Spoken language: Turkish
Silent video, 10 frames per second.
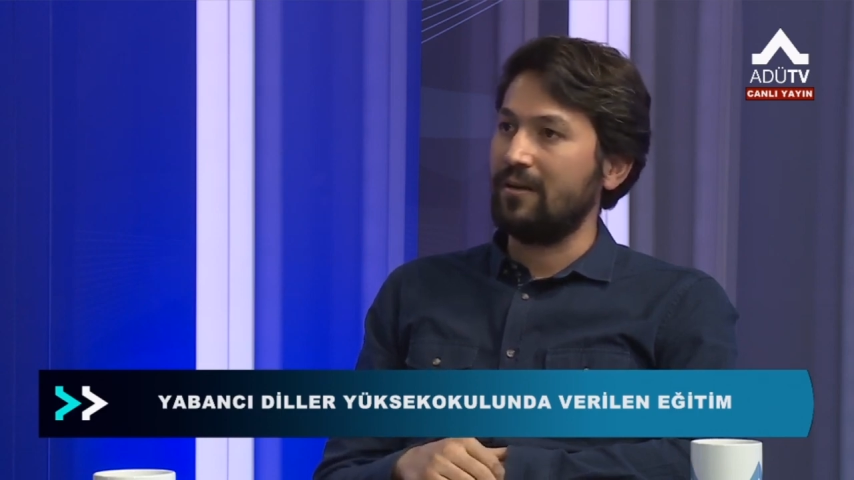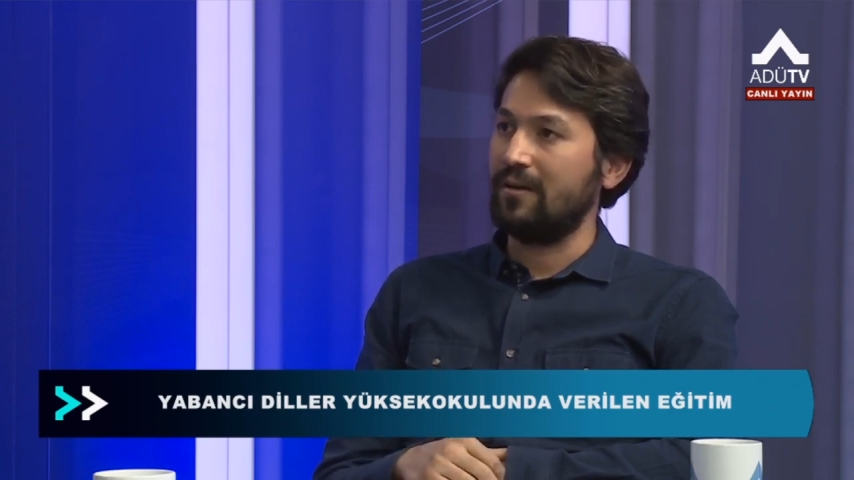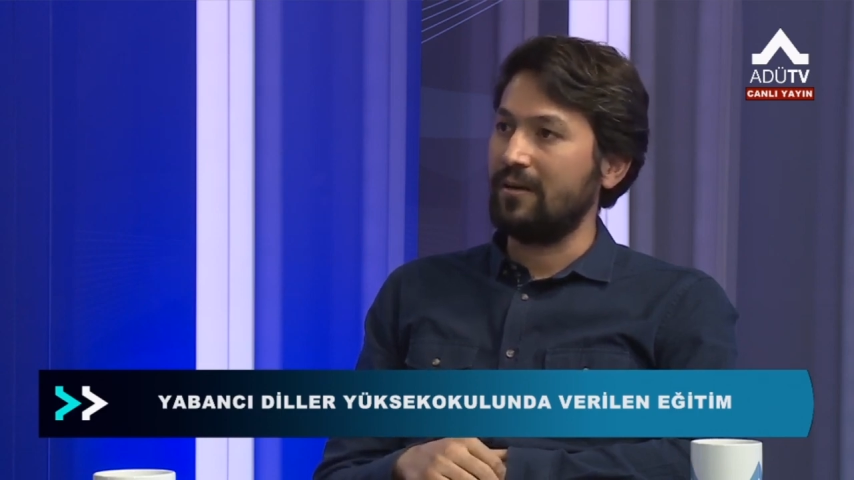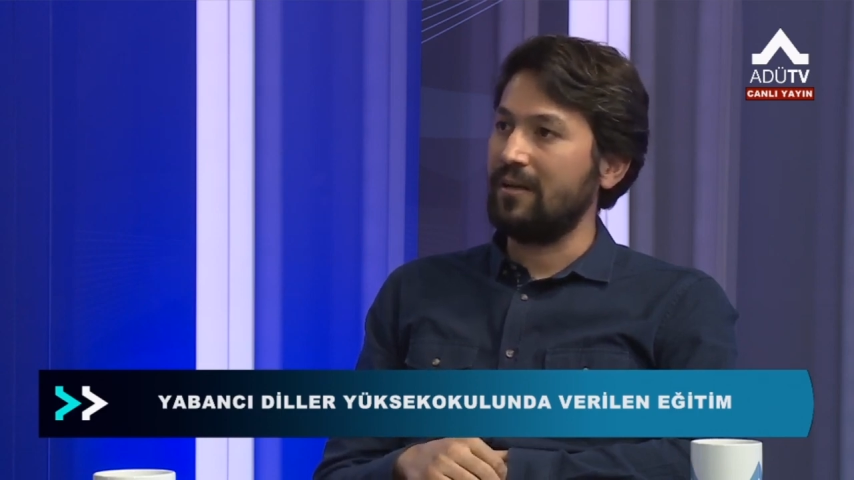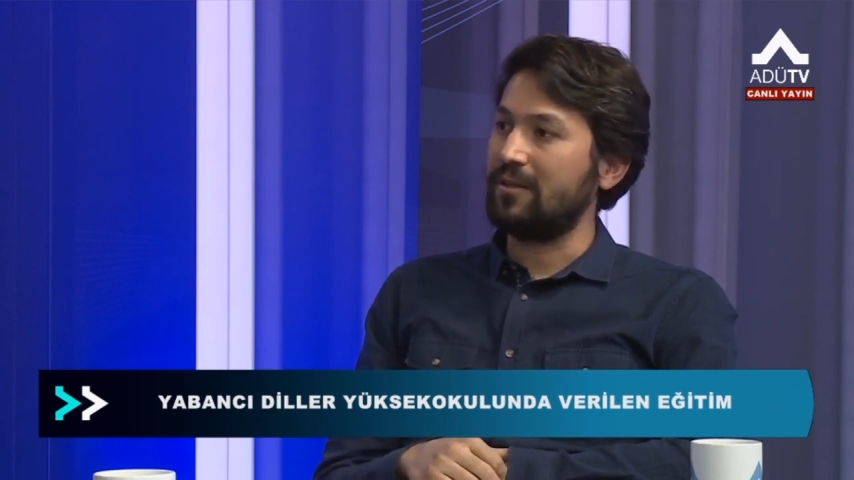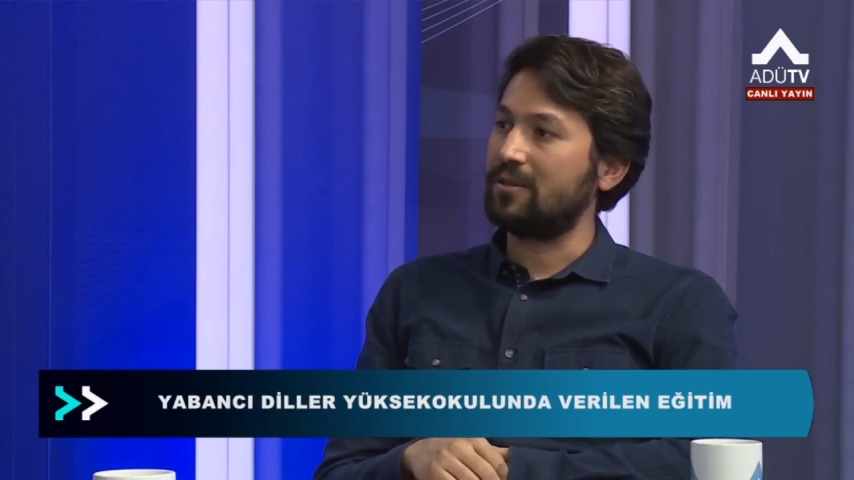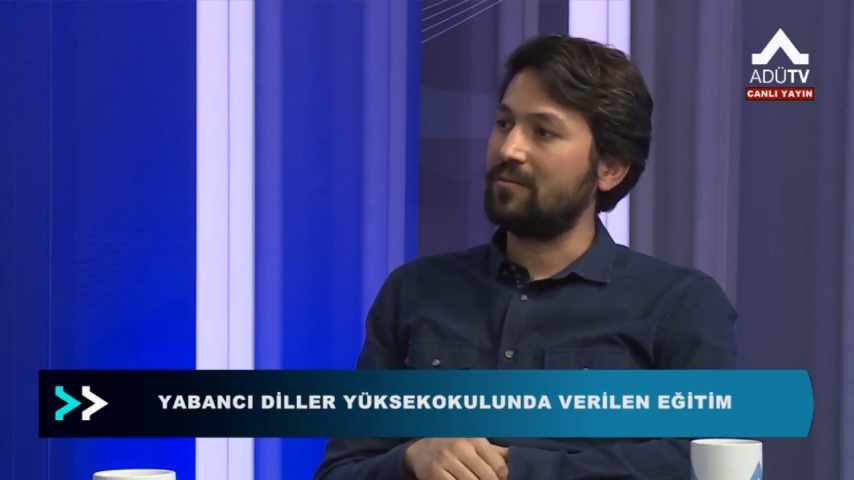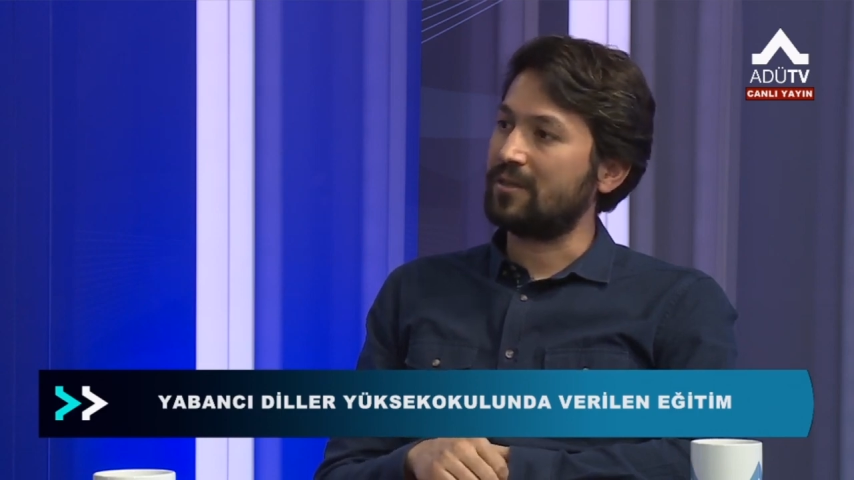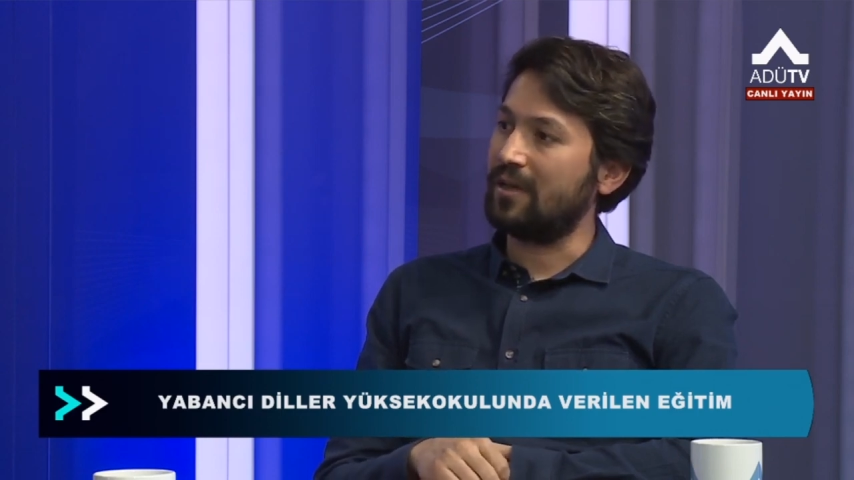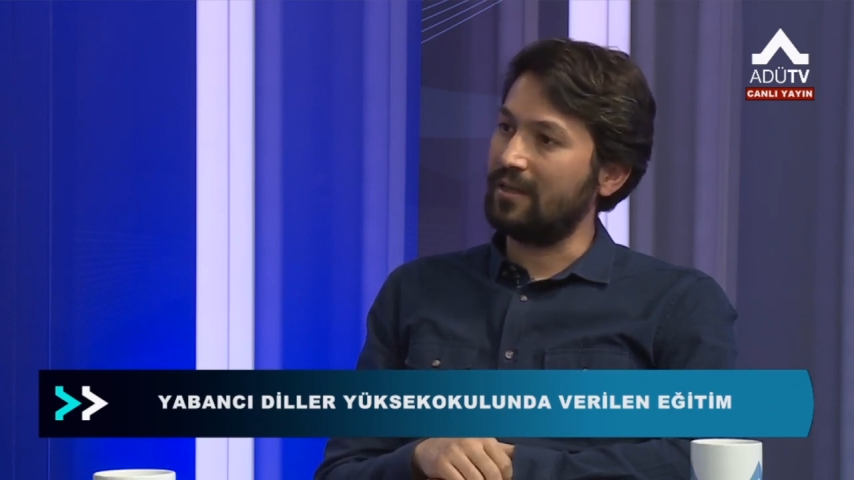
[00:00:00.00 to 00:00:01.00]
e,
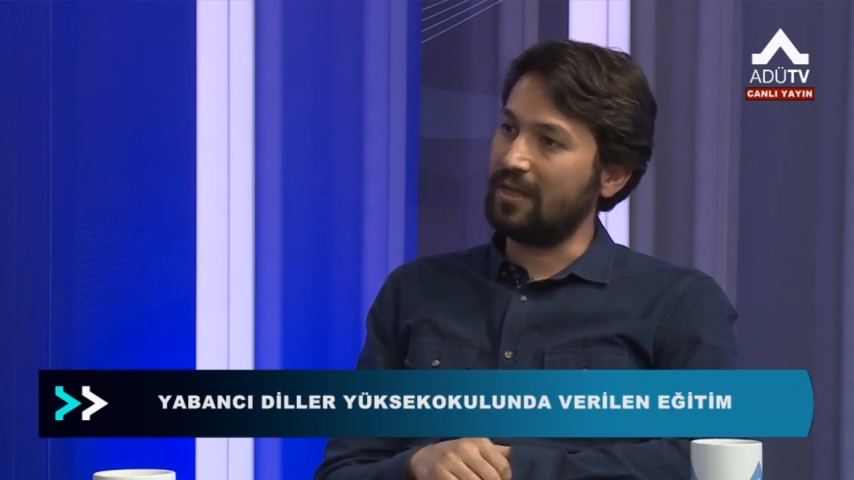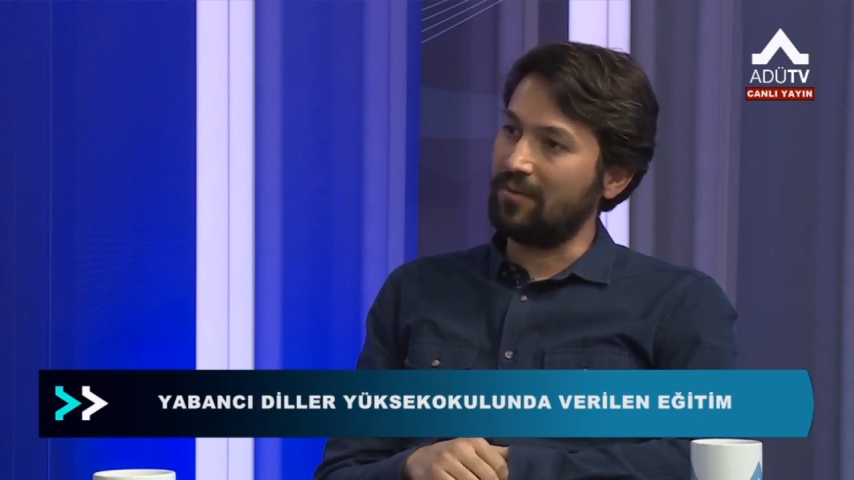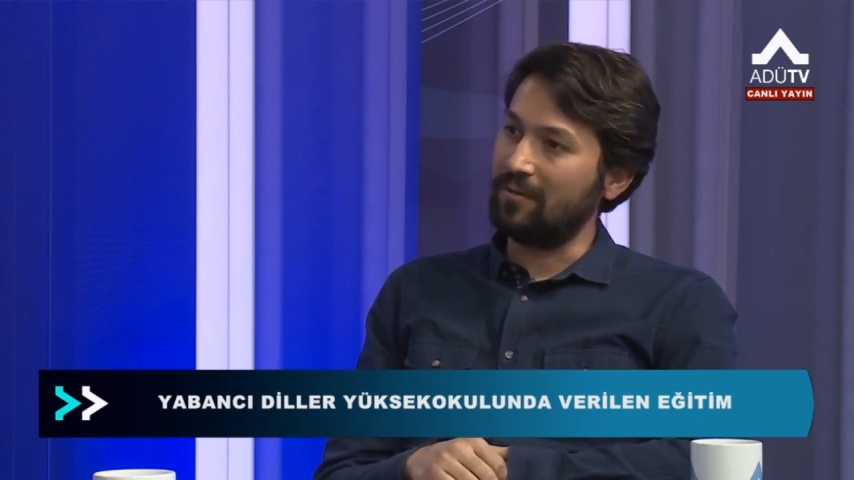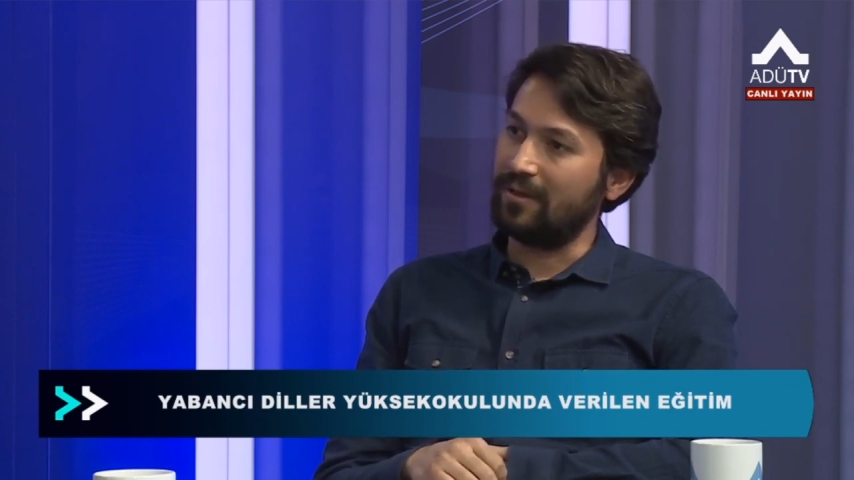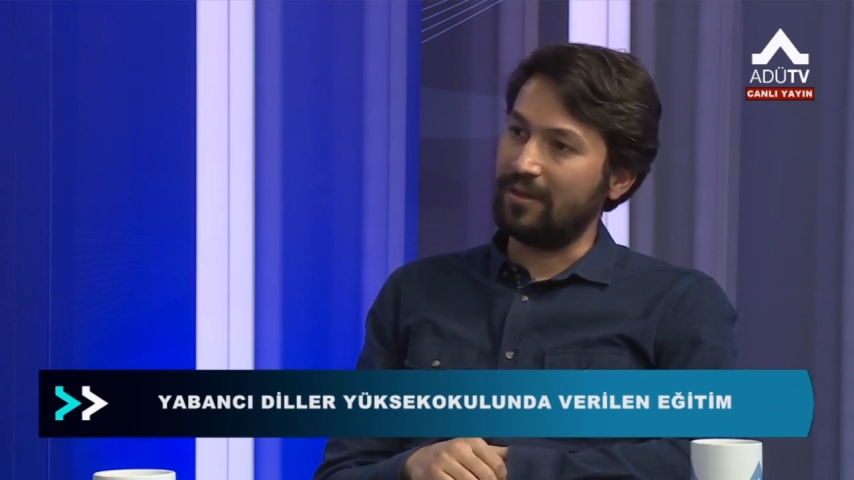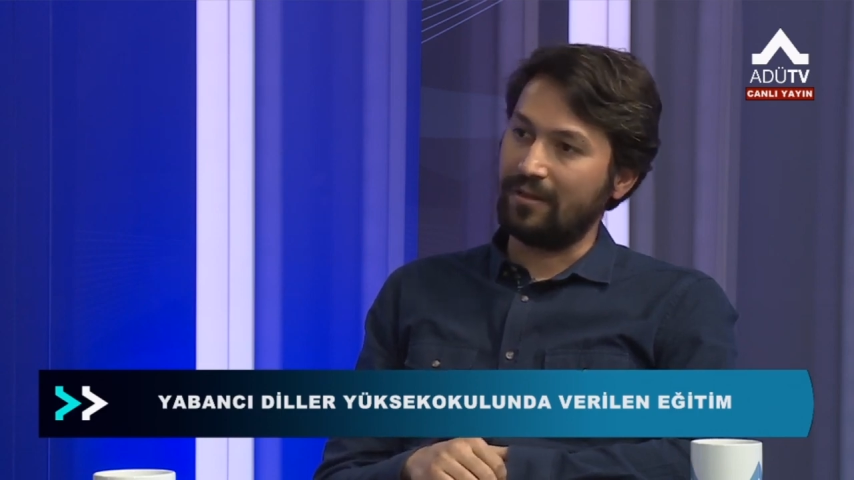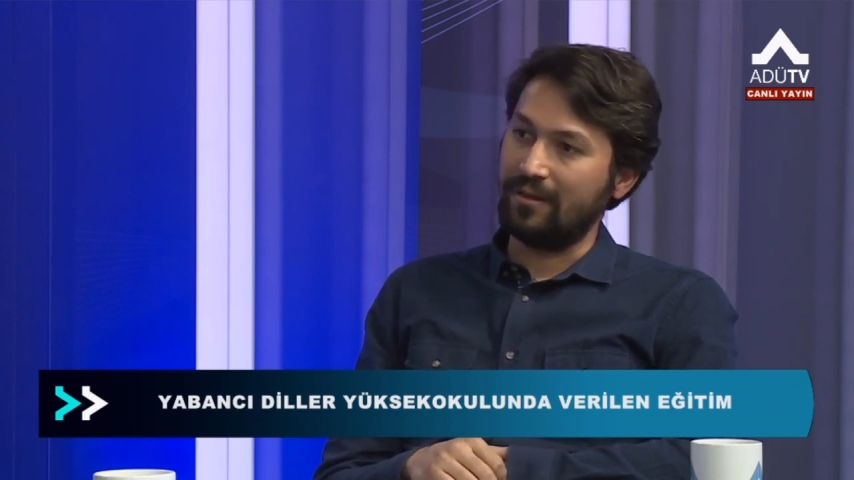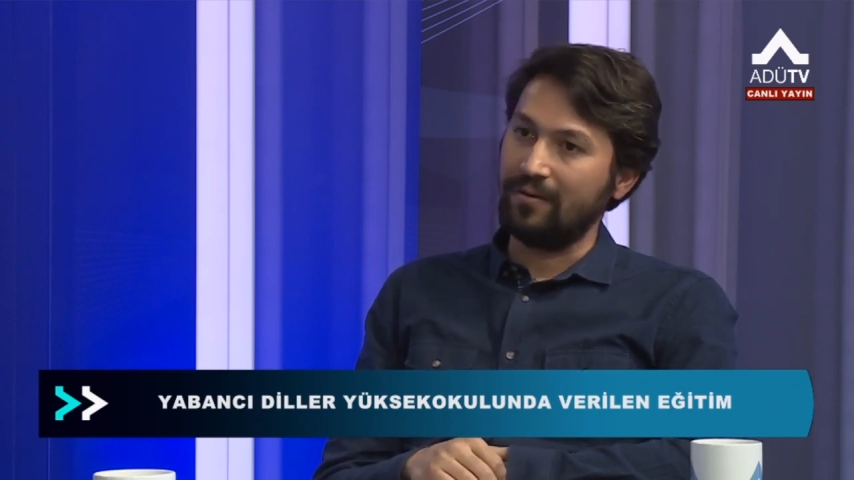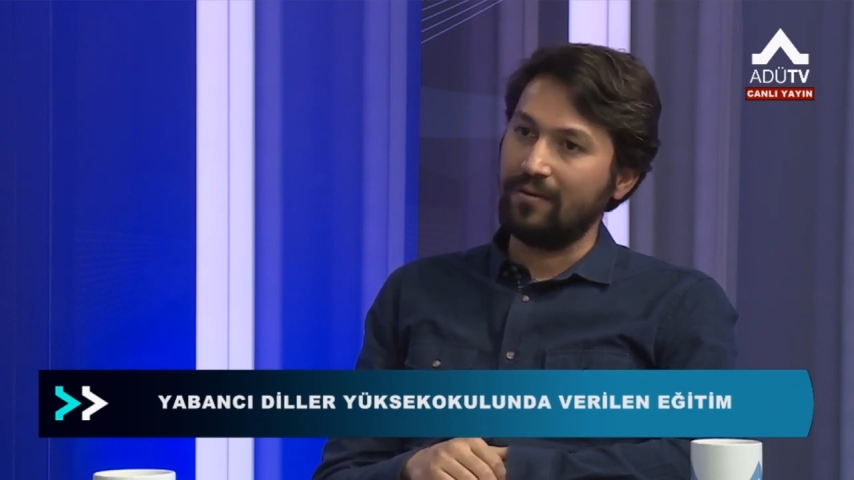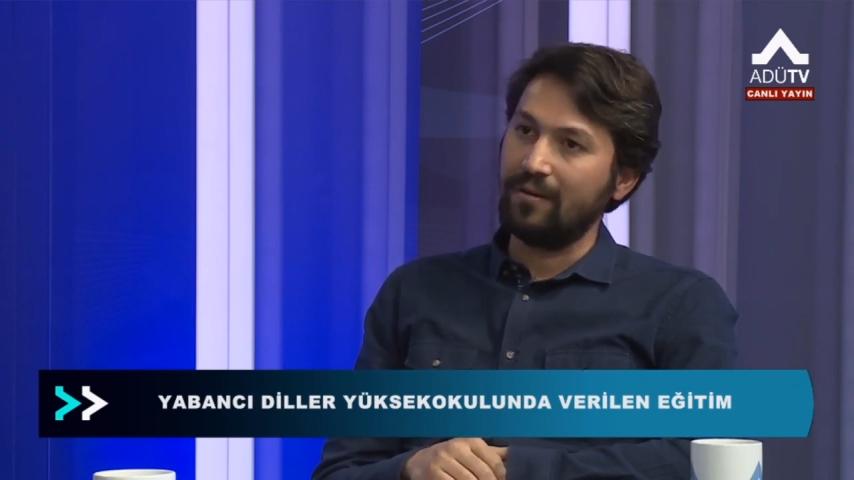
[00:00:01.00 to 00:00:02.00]
iletişimi sağlayabilmelerini,